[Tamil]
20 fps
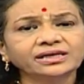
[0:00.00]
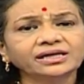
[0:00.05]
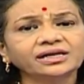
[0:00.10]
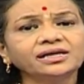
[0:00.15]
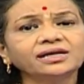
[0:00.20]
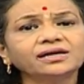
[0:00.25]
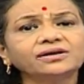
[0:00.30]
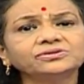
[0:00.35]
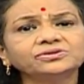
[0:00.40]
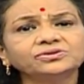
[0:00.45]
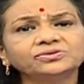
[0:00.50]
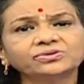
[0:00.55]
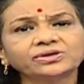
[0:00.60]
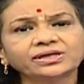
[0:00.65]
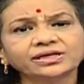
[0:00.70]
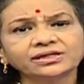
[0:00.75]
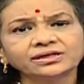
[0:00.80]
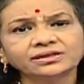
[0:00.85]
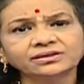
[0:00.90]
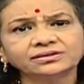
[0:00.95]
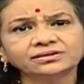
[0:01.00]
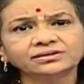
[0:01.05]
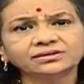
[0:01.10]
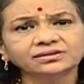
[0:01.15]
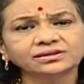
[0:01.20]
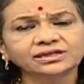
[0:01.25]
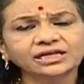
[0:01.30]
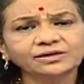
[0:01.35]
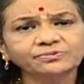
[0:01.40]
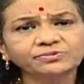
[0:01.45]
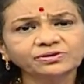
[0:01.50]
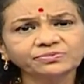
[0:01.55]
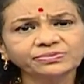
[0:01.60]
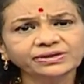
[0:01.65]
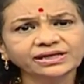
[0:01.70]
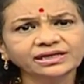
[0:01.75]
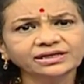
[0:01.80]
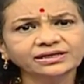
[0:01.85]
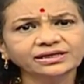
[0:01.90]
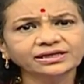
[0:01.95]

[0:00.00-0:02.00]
ரெண்டாவது குறை தான் பயில